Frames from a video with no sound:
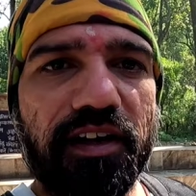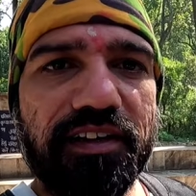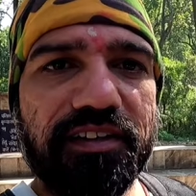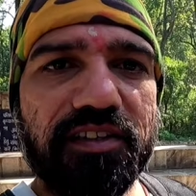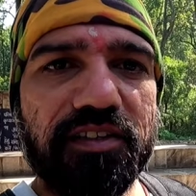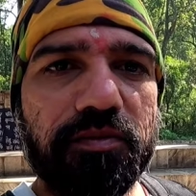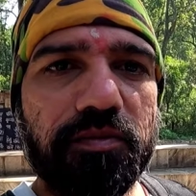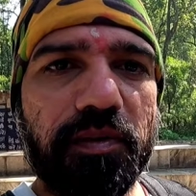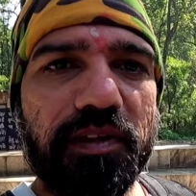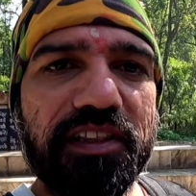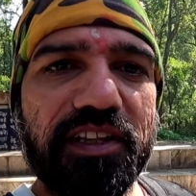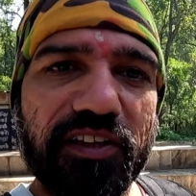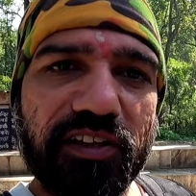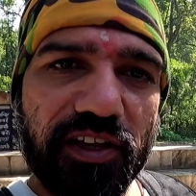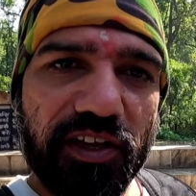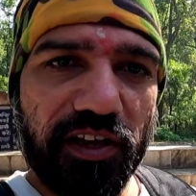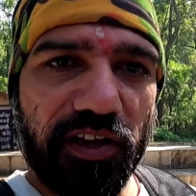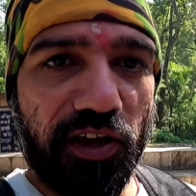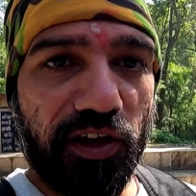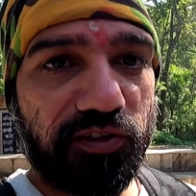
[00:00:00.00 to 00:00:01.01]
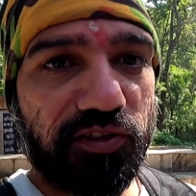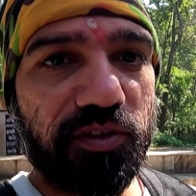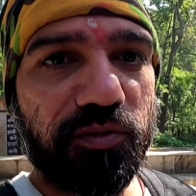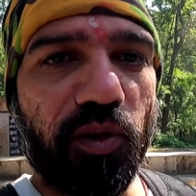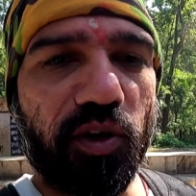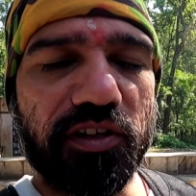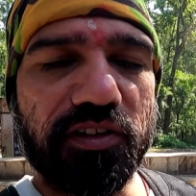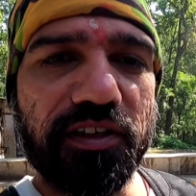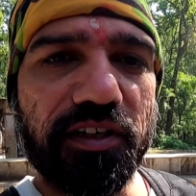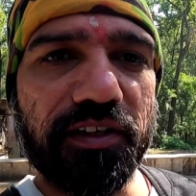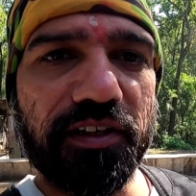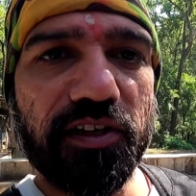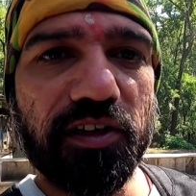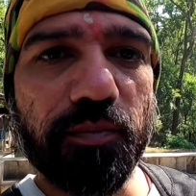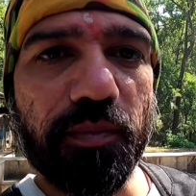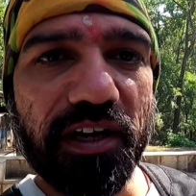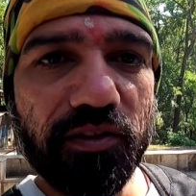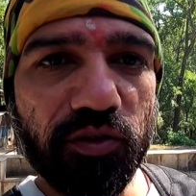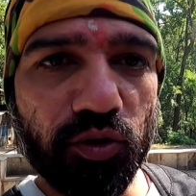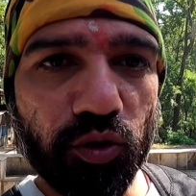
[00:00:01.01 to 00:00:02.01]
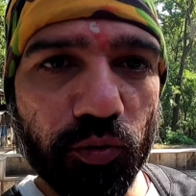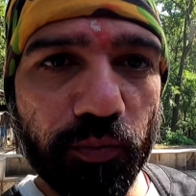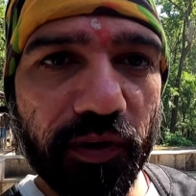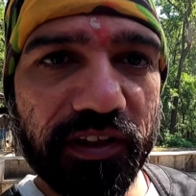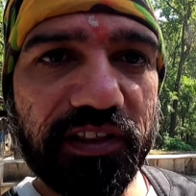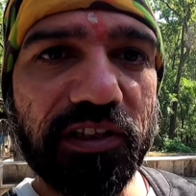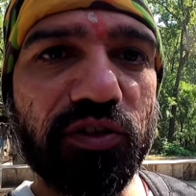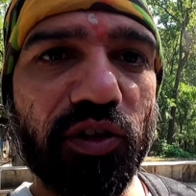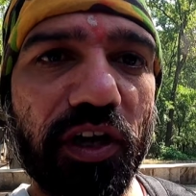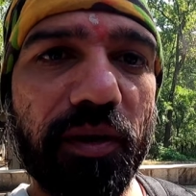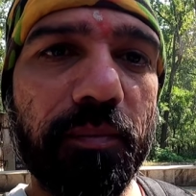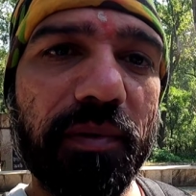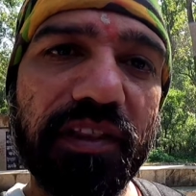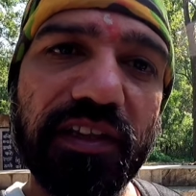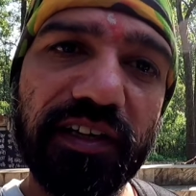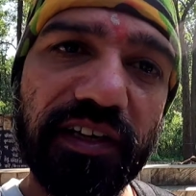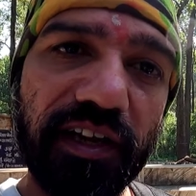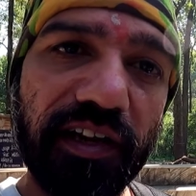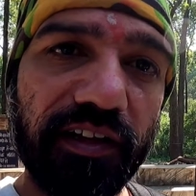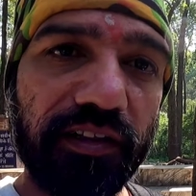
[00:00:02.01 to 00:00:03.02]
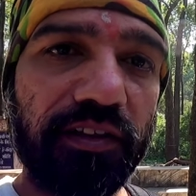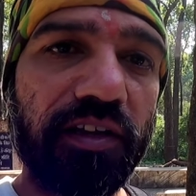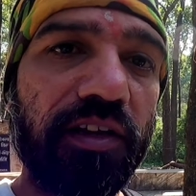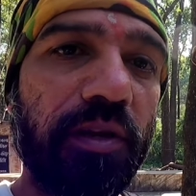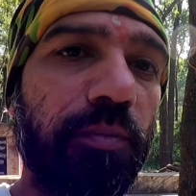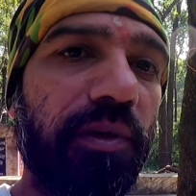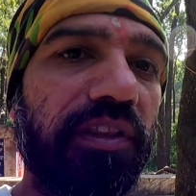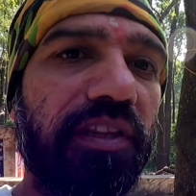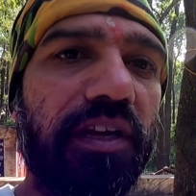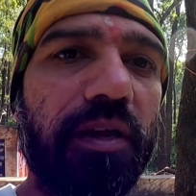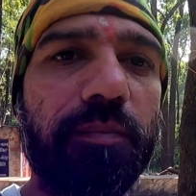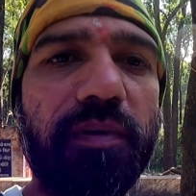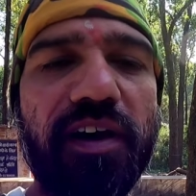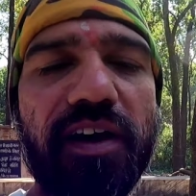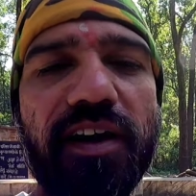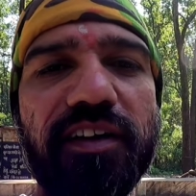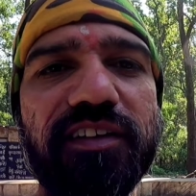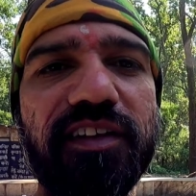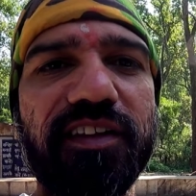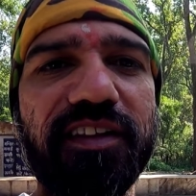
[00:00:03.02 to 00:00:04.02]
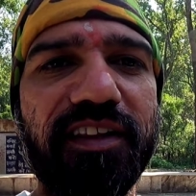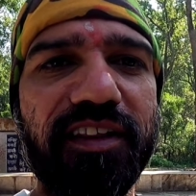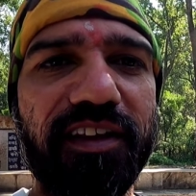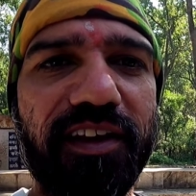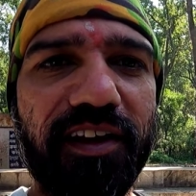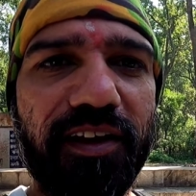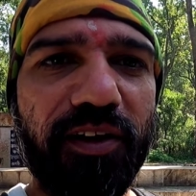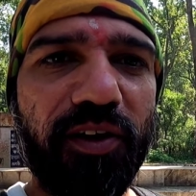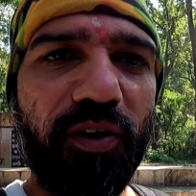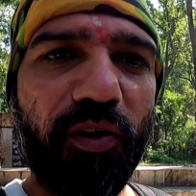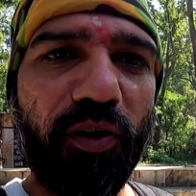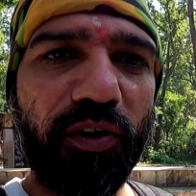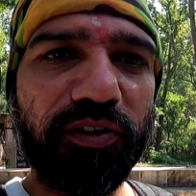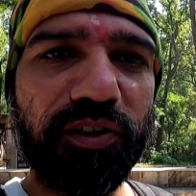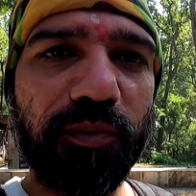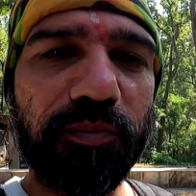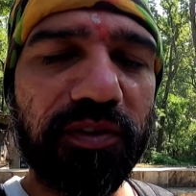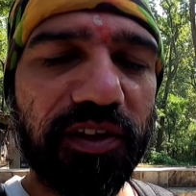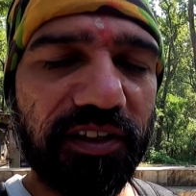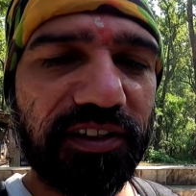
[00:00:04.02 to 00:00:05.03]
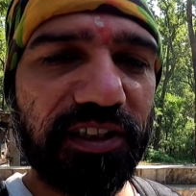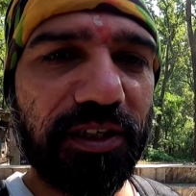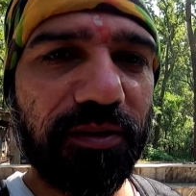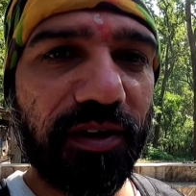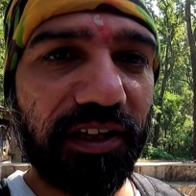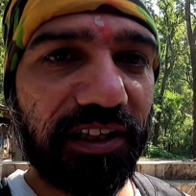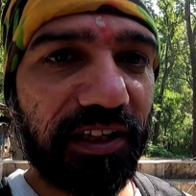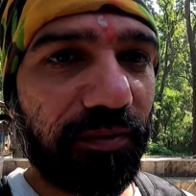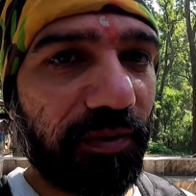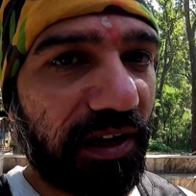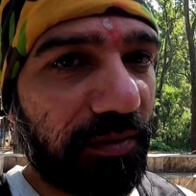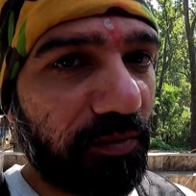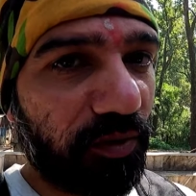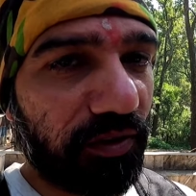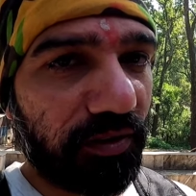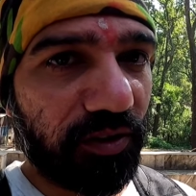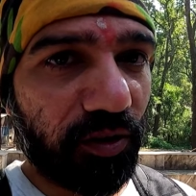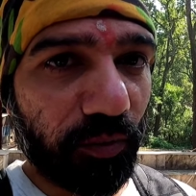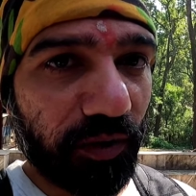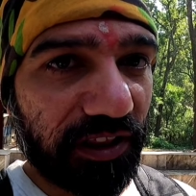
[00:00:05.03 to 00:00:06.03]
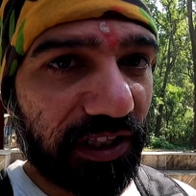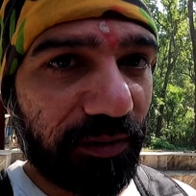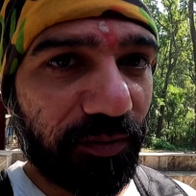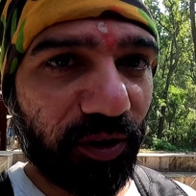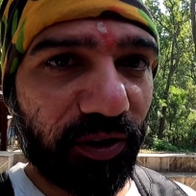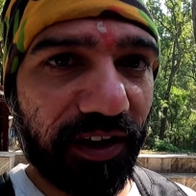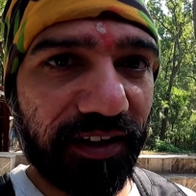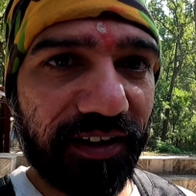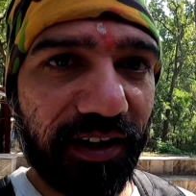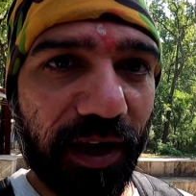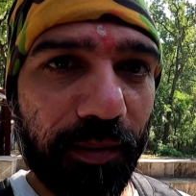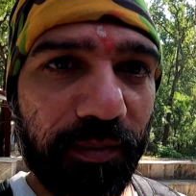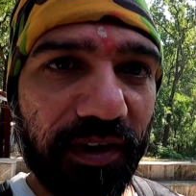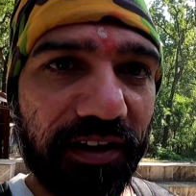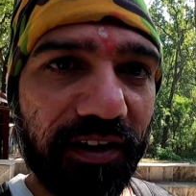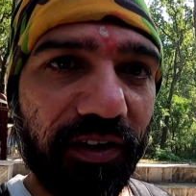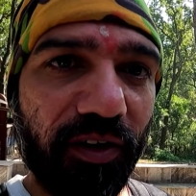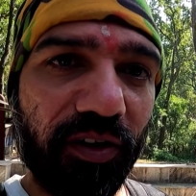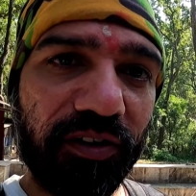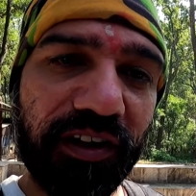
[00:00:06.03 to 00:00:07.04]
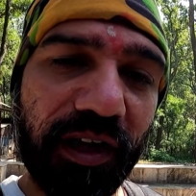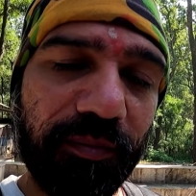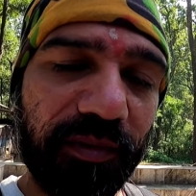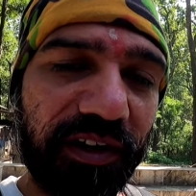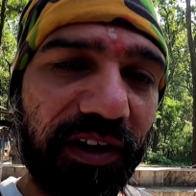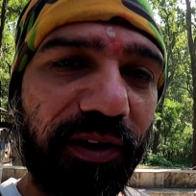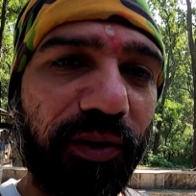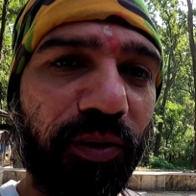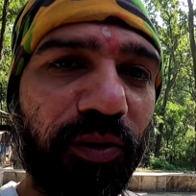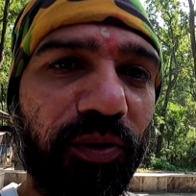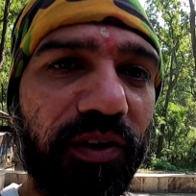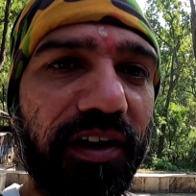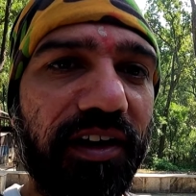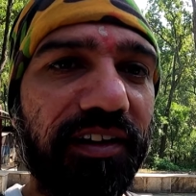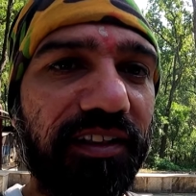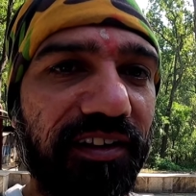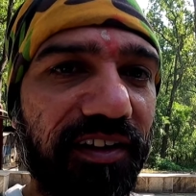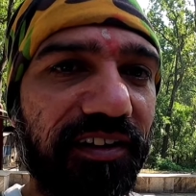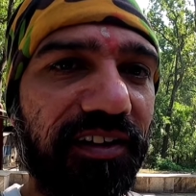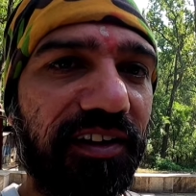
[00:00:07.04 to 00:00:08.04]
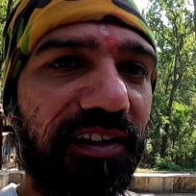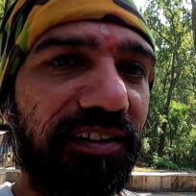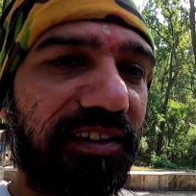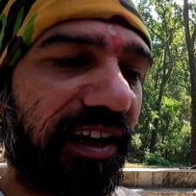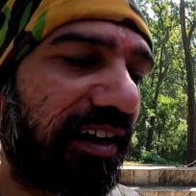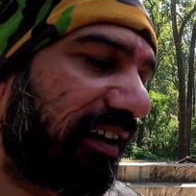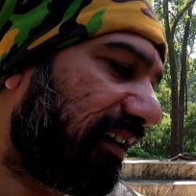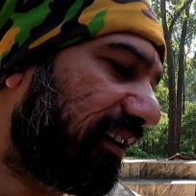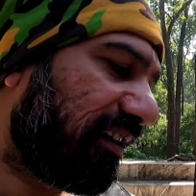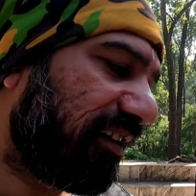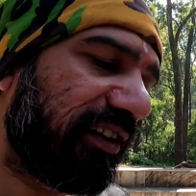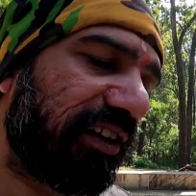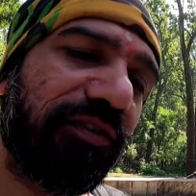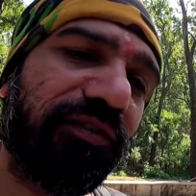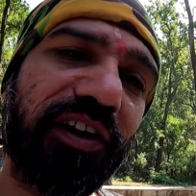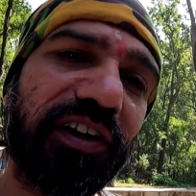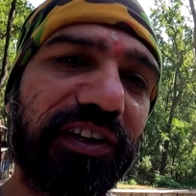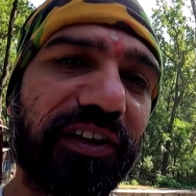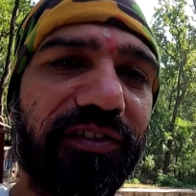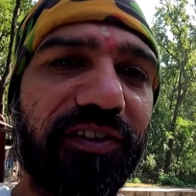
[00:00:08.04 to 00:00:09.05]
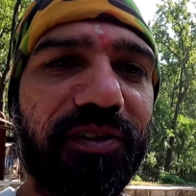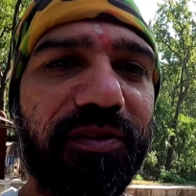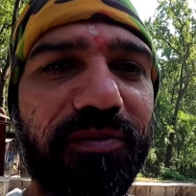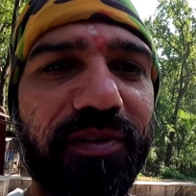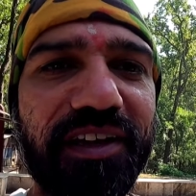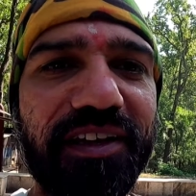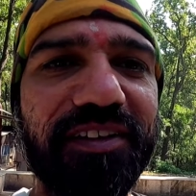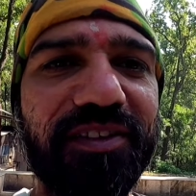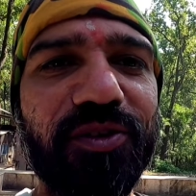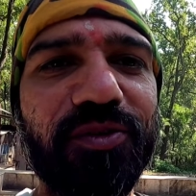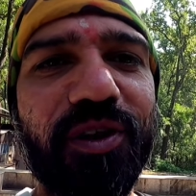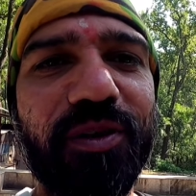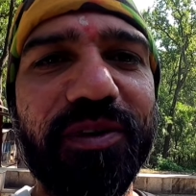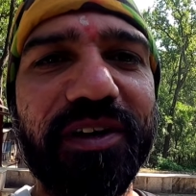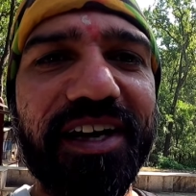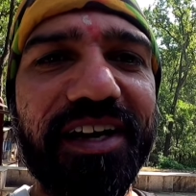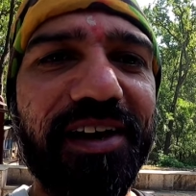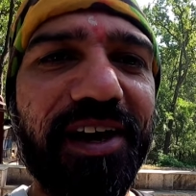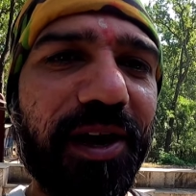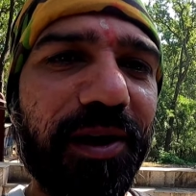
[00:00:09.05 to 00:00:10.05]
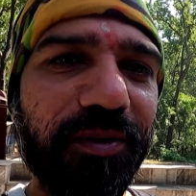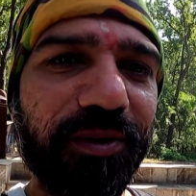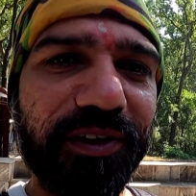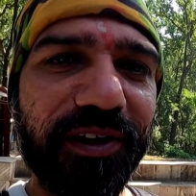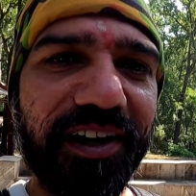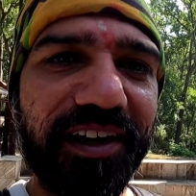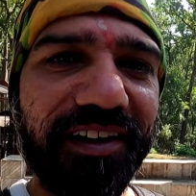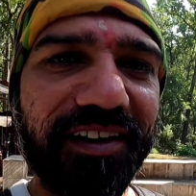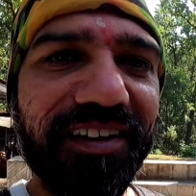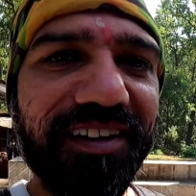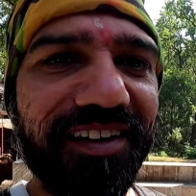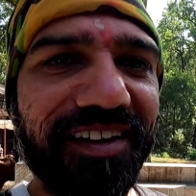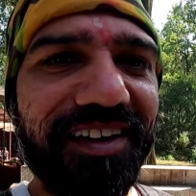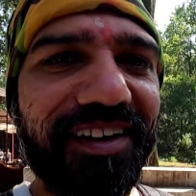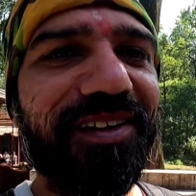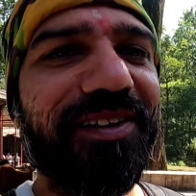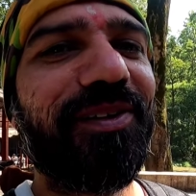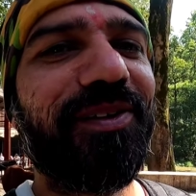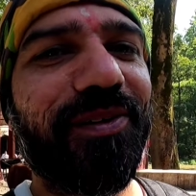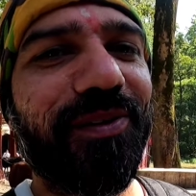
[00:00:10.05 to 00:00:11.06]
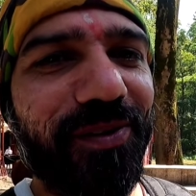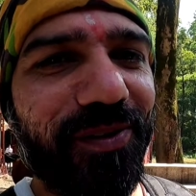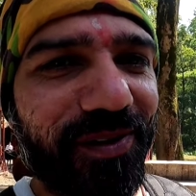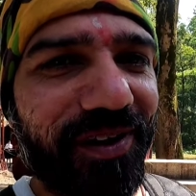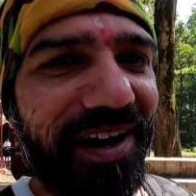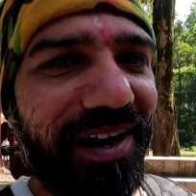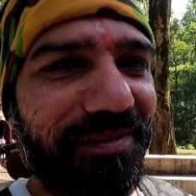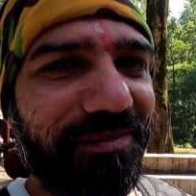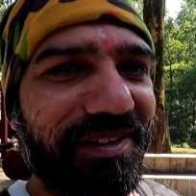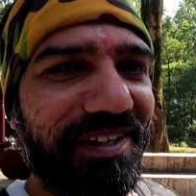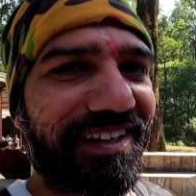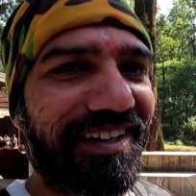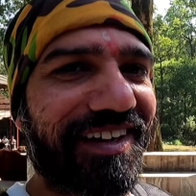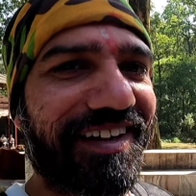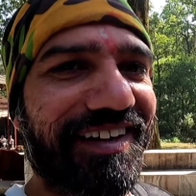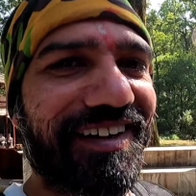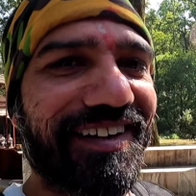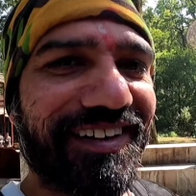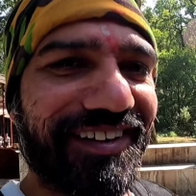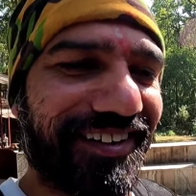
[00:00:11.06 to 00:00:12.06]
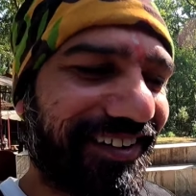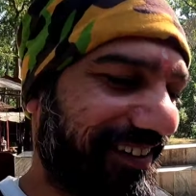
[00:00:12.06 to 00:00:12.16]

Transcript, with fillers: गाइज इस मंदिर की एक चीज़ बहुत अच्छी लगी कि भाई धूबत्ती जो है मंदिर के अंदर नहीं मंदिर के बाहर जलती है और सबसे अच्छी बात है कि भाई धूबत्ती में होता है केमिकल और केमिकल लोगों के अंदर तक नहीं जाएगा ये वातावरण में ही धुआं बन के गायब हो जाएगा तो लोगों को हार्म नहीं करेगा